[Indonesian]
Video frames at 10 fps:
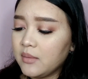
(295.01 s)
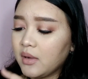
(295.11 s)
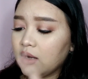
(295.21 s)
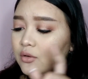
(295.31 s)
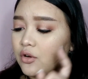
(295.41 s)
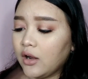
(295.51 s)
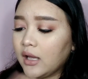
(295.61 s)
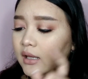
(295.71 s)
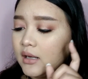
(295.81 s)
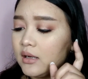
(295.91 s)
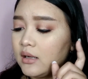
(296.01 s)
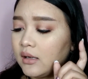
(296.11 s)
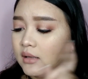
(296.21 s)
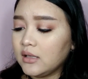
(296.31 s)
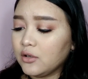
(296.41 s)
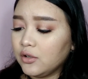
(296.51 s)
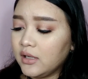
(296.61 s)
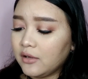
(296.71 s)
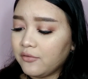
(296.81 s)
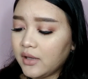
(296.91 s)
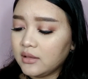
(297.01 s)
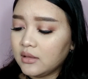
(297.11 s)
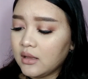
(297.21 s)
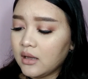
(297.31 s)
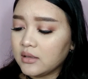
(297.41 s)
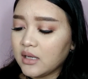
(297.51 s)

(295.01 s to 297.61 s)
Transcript: dia mengandung kolagen retinol derivate uh,